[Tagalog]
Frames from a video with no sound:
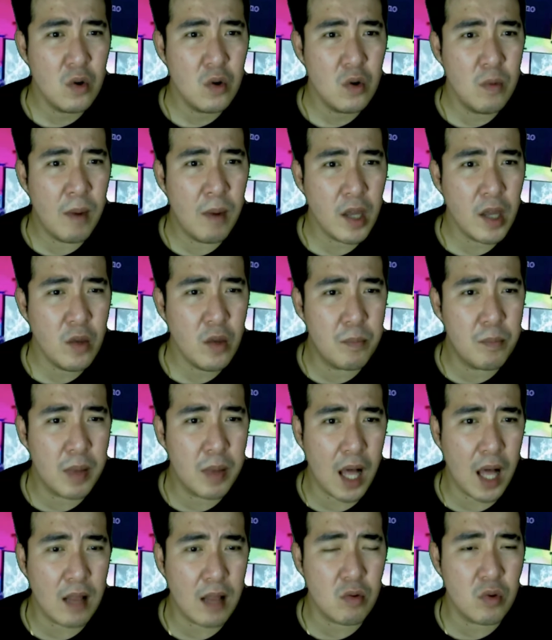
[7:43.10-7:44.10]
Lumaki yung
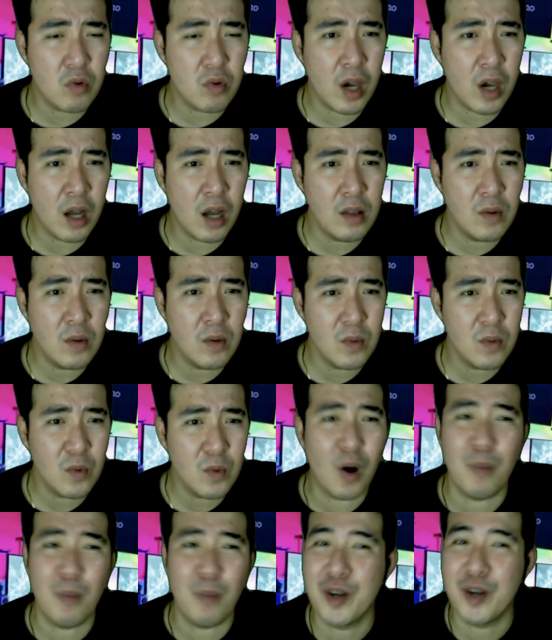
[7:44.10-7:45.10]
braso niya, no?
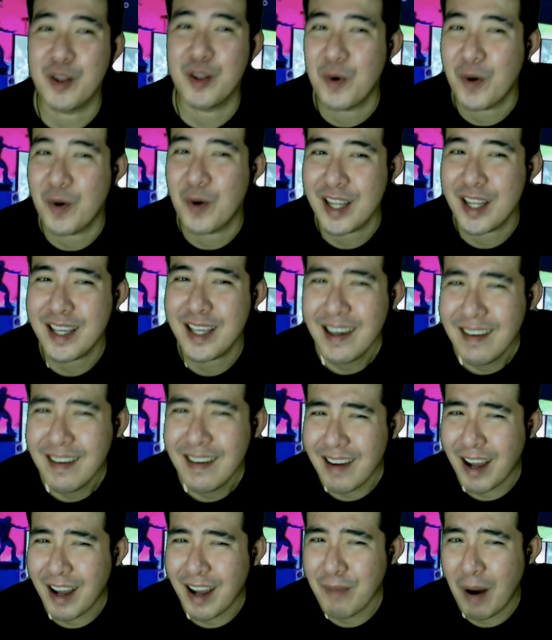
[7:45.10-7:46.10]
Gwapo ni Donnie.
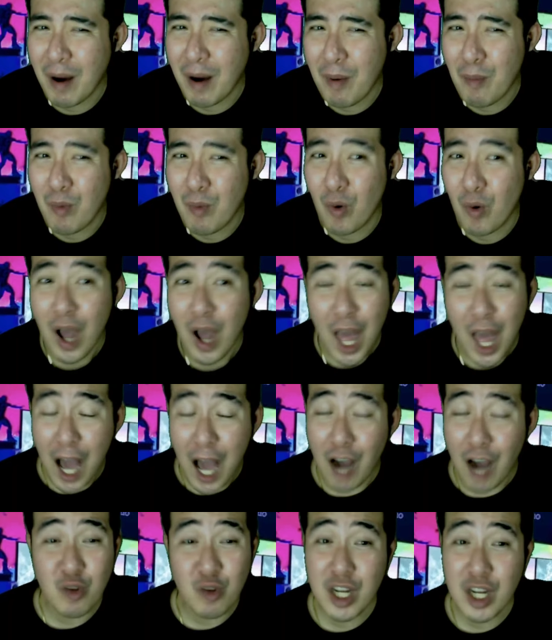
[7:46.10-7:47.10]
Kahit mahabang buhok.
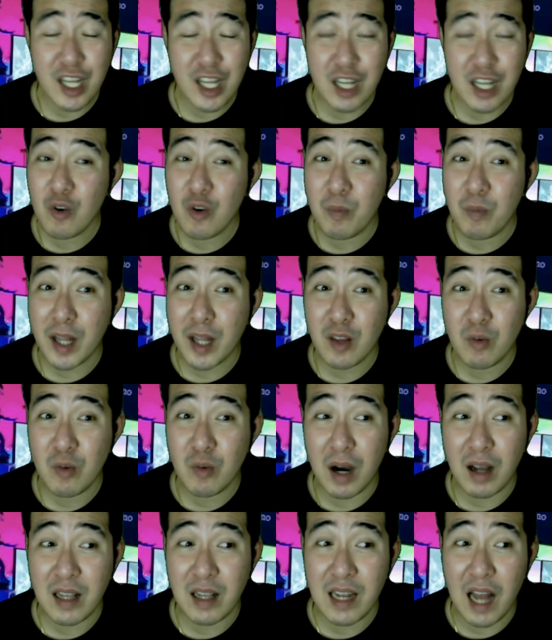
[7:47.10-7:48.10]
Actually, hindi ko bet
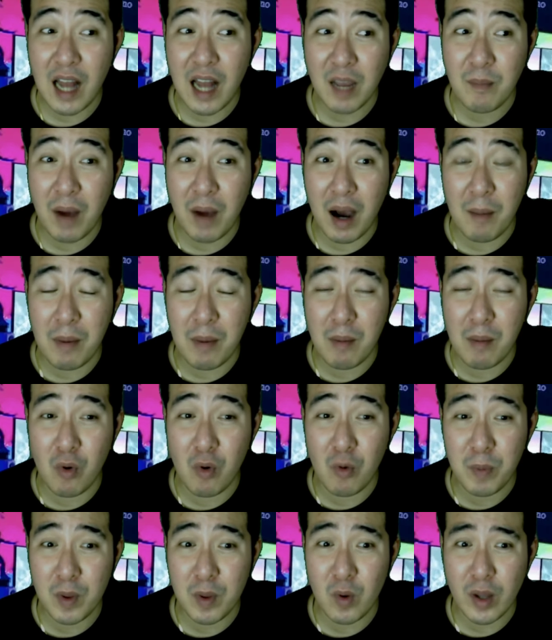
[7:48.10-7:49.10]
yung mga lalaking mahabang
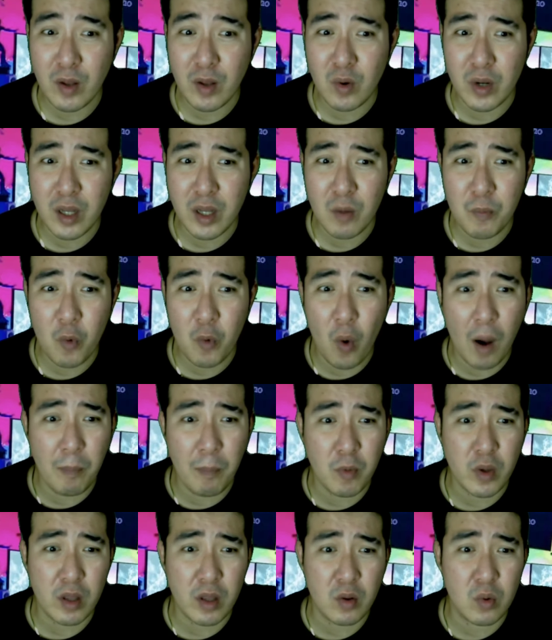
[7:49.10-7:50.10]
buhok. Pero kay Donnie, ang
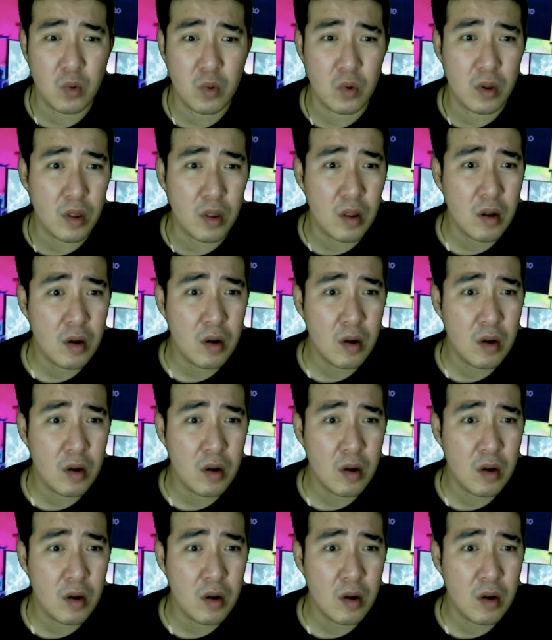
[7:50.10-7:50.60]
gwapo niya doon.